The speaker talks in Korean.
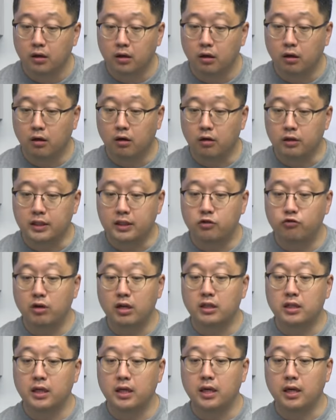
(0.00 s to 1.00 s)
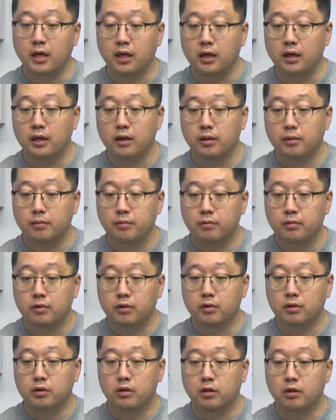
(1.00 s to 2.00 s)
어, 이중항체
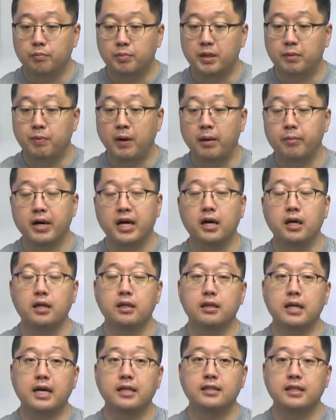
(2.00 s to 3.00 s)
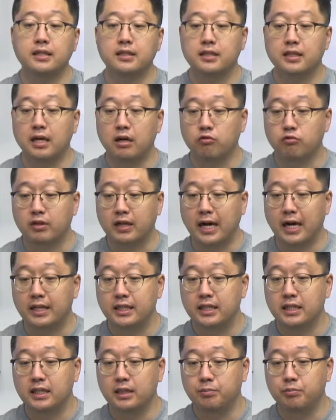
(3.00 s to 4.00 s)
어, 빅파마 라이센싱 아웃
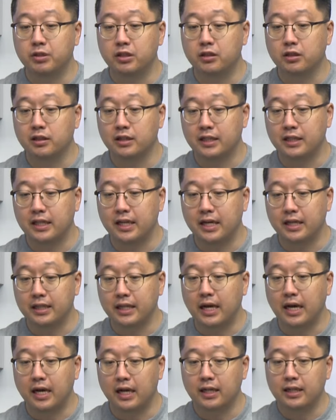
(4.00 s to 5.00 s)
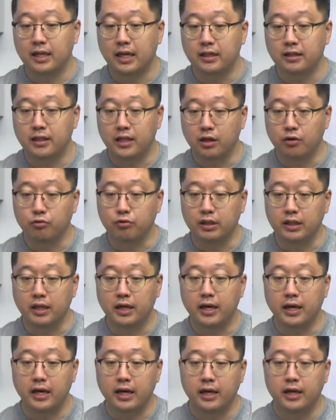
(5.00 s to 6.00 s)
가치 입증을 기대한다 라는
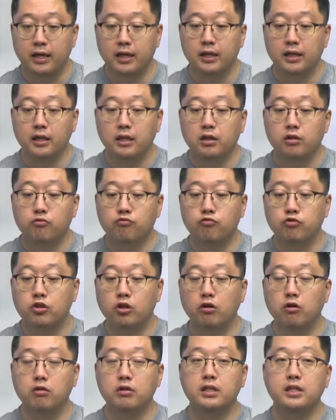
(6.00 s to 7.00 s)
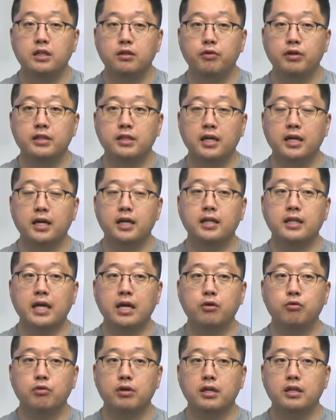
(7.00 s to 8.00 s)
내용인데 우선 이 회사의
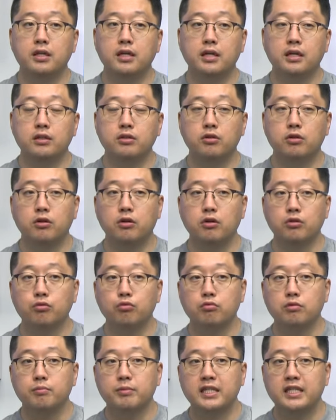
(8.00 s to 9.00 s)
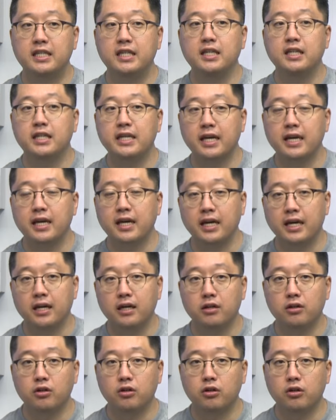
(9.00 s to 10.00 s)
내용에 대해서 조금 길게
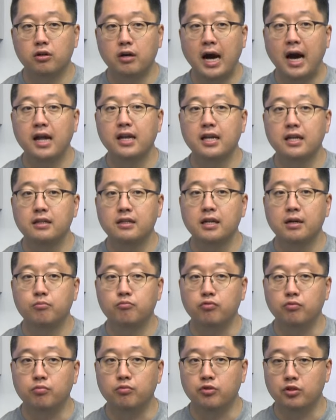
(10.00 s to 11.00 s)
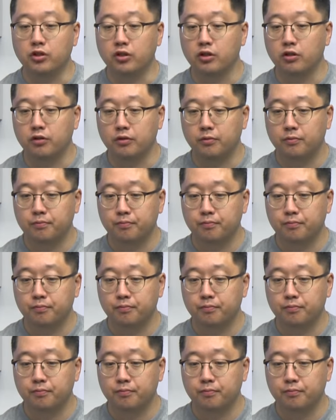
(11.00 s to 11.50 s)
어, 할애를 한 부분은요